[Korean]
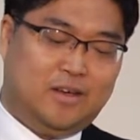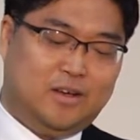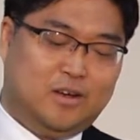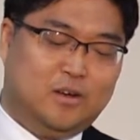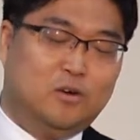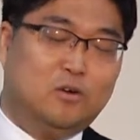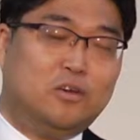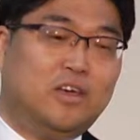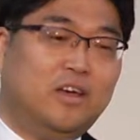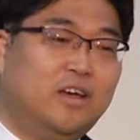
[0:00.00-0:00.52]

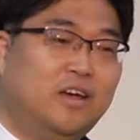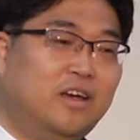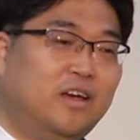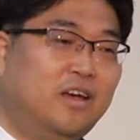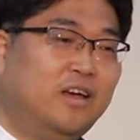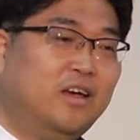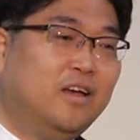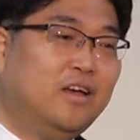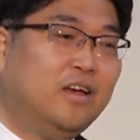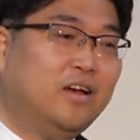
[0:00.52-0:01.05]

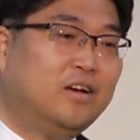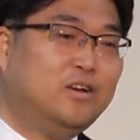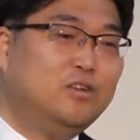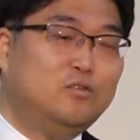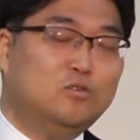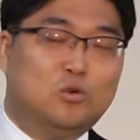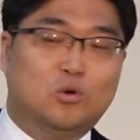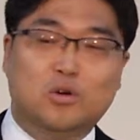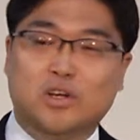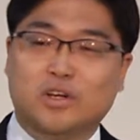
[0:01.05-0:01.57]
그렇게
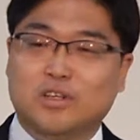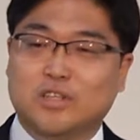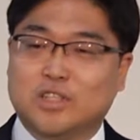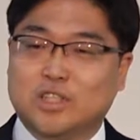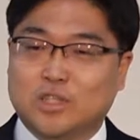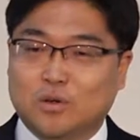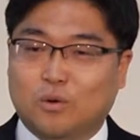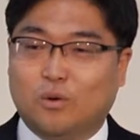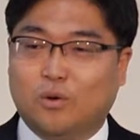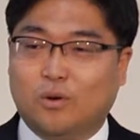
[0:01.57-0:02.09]
큰 소리를
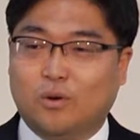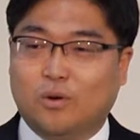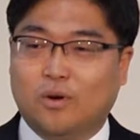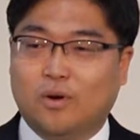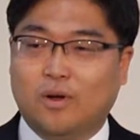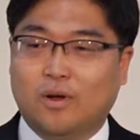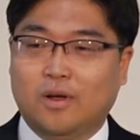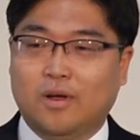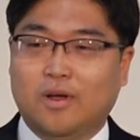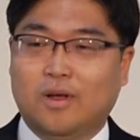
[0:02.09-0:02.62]
치고
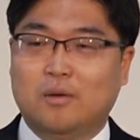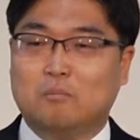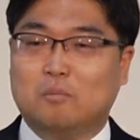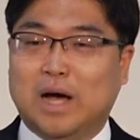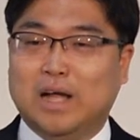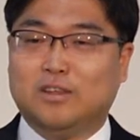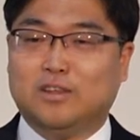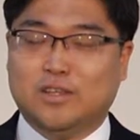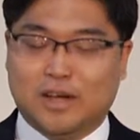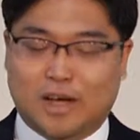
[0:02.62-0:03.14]

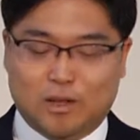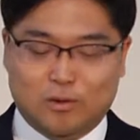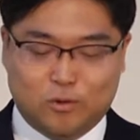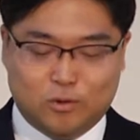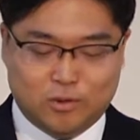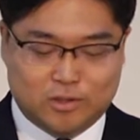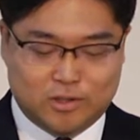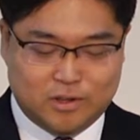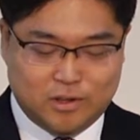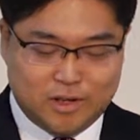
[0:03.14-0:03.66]
마트
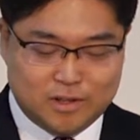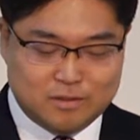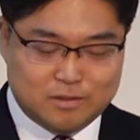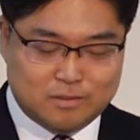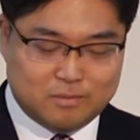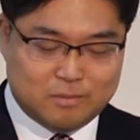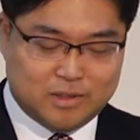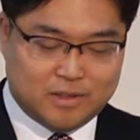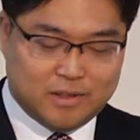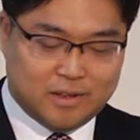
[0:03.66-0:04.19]
안으로
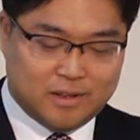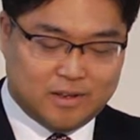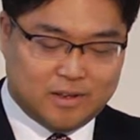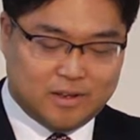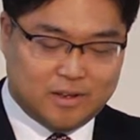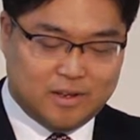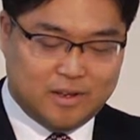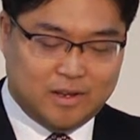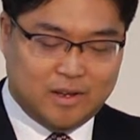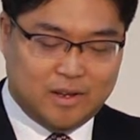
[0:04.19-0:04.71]
들어갔습니다.
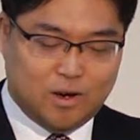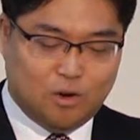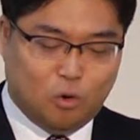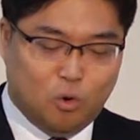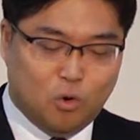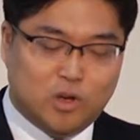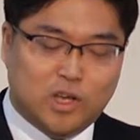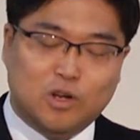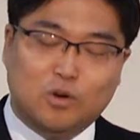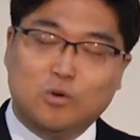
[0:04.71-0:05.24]

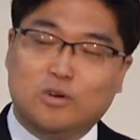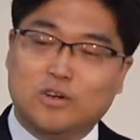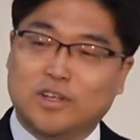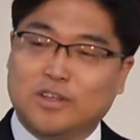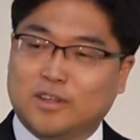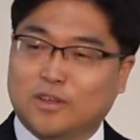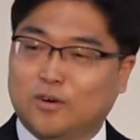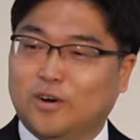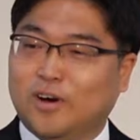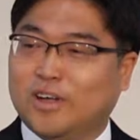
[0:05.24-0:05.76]
오기로
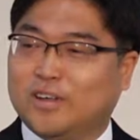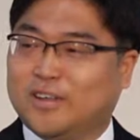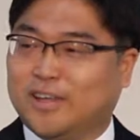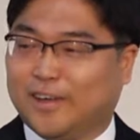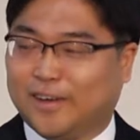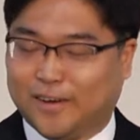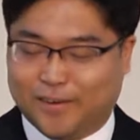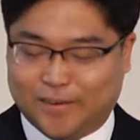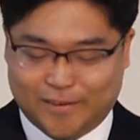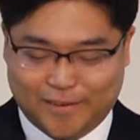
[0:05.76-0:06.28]
그랬던 것
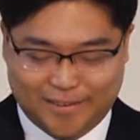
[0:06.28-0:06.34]
같아요.